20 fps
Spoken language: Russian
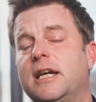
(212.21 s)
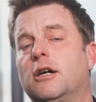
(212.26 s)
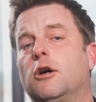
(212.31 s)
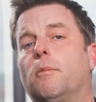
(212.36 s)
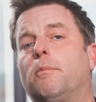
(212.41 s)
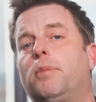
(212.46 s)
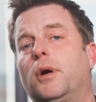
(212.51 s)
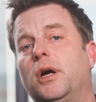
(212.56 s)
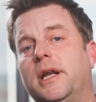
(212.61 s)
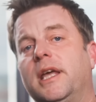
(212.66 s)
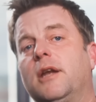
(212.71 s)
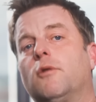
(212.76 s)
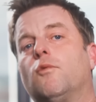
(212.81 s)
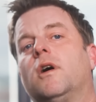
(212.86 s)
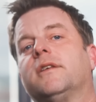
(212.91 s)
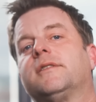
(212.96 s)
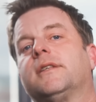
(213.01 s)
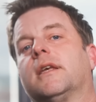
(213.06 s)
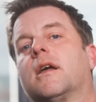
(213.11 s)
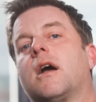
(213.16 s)
же
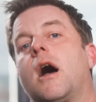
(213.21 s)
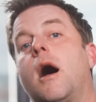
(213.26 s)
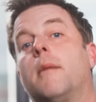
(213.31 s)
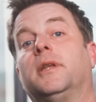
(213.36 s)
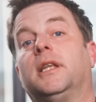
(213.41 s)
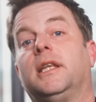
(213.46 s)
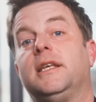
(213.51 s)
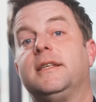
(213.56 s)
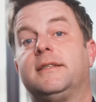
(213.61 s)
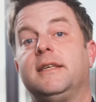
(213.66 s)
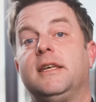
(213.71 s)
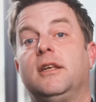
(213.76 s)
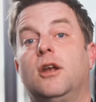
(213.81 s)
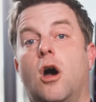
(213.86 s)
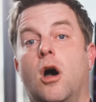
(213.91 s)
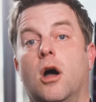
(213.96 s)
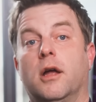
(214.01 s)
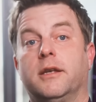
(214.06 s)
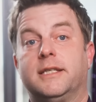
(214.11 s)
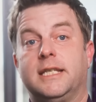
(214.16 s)
выгорание не часто встречалось
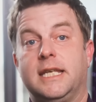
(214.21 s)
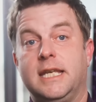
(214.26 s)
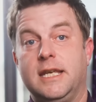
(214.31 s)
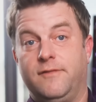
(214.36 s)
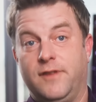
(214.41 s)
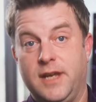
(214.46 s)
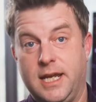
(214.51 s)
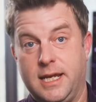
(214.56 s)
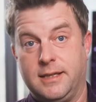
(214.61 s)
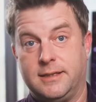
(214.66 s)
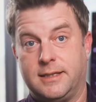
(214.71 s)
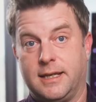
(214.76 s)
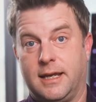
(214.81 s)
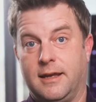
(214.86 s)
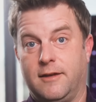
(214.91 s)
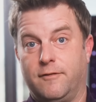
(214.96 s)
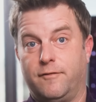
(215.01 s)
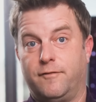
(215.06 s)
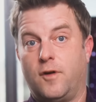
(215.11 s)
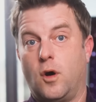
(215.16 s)
на телевизорах в домах
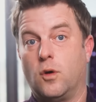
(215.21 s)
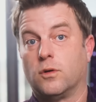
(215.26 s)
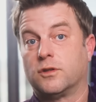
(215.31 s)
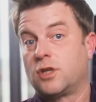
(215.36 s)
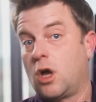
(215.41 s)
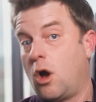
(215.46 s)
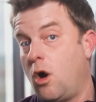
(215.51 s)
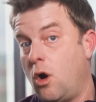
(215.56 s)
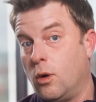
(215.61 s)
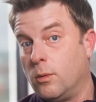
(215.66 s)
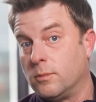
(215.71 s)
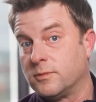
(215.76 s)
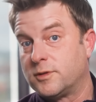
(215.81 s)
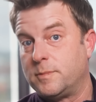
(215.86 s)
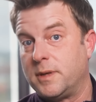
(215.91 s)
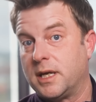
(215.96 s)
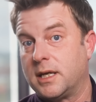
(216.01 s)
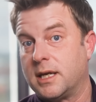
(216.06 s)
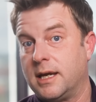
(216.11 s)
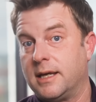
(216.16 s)
людей, потому
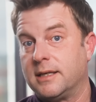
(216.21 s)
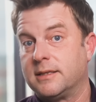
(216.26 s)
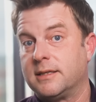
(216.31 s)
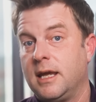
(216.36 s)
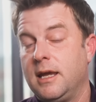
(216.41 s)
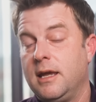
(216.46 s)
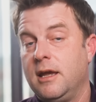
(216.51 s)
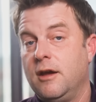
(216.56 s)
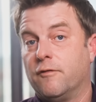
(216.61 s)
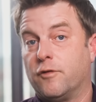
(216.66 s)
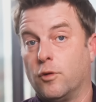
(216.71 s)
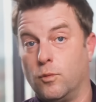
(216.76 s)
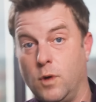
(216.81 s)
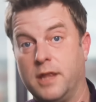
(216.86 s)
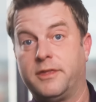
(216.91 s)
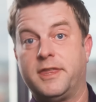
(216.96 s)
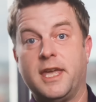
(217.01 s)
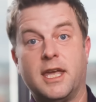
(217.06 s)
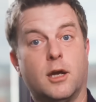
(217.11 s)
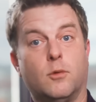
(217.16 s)
что, во-первых,
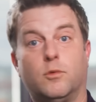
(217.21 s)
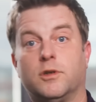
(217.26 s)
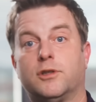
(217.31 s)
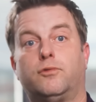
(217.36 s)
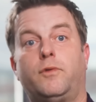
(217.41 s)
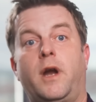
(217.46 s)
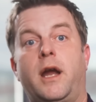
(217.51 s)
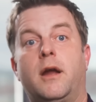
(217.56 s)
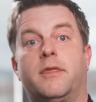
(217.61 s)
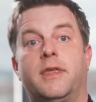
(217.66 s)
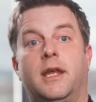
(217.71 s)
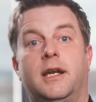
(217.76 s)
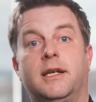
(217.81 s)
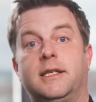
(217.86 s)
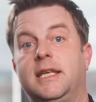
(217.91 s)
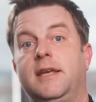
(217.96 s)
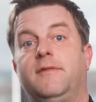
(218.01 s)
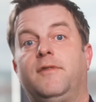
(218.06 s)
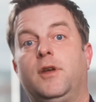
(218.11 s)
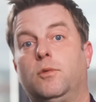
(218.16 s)
было редкостью, чтобы
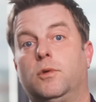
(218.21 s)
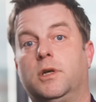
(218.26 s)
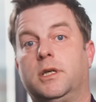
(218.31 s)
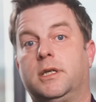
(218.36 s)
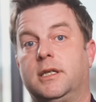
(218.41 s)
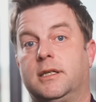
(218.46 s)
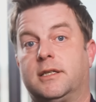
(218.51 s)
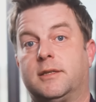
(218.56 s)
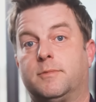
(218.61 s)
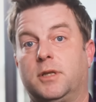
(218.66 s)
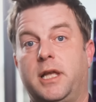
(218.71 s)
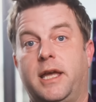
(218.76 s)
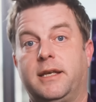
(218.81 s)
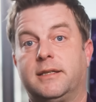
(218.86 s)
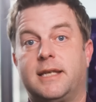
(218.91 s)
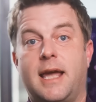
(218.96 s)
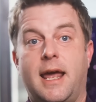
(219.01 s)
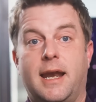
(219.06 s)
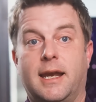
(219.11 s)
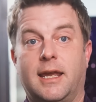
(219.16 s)
телевизор вообще показывал
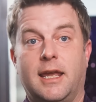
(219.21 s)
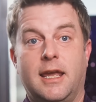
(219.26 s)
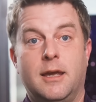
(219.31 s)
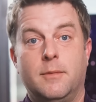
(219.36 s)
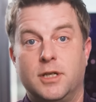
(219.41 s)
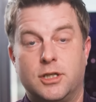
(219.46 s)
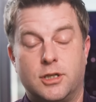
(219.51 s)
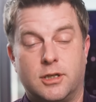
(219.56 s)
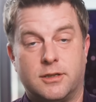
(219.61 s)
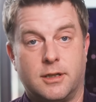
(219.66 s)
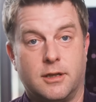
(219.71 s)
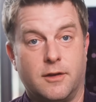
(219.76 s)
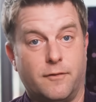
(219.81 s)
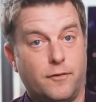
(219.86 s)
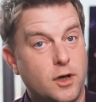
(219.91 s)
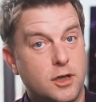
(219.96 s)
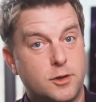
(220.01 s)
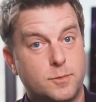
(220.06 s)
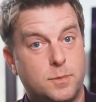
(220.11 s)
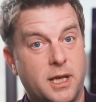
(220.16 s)
статичное
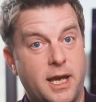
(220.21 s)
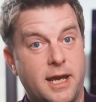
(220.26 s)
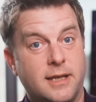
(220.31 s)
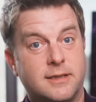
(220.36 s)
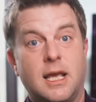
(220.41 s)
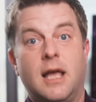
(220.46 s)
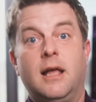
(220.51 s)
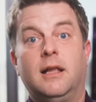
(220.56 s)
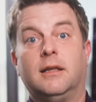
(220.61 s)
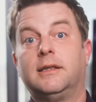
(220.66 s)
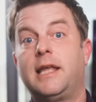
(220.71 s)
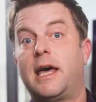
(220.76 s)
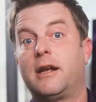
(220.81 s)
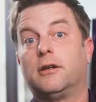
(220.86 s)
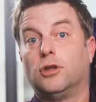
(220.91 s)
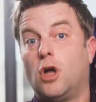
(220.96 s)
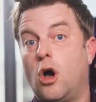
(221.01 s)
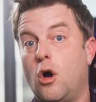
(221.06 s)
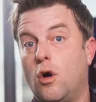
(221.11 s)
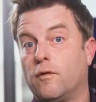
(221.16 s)
изображение, не говоря
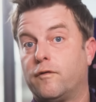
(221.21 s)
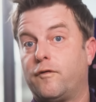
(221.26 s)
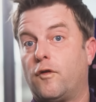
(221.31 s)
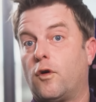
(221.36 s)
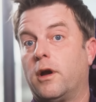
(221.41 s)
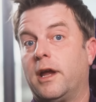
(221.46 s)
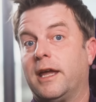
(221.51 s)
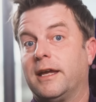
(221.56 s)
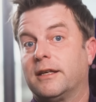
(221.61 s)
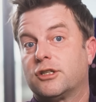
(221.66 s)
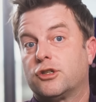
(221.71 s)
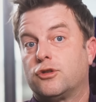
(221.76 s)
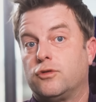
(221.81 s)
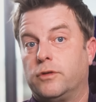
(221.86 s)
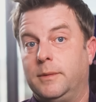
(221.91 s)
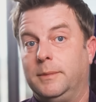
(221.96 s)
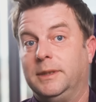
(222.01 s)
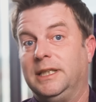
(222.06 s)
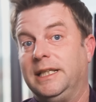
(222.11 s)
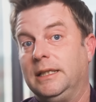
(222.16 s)
уже о чрезвычайно
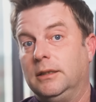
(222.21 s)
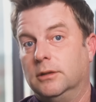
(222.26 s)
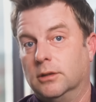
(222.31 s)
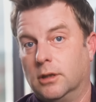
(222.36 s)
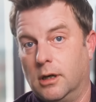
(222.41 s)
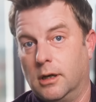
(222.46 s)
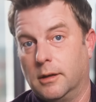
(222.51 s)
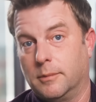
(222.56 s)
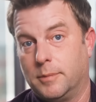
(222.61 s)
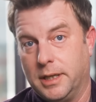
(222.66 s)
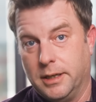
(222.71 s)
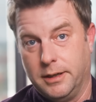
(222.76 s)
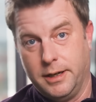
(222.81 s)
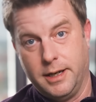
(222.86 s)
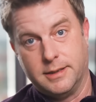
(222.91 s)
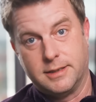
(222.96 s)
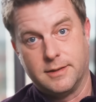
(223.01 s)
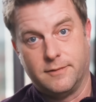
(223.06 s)
длительных периодах времени.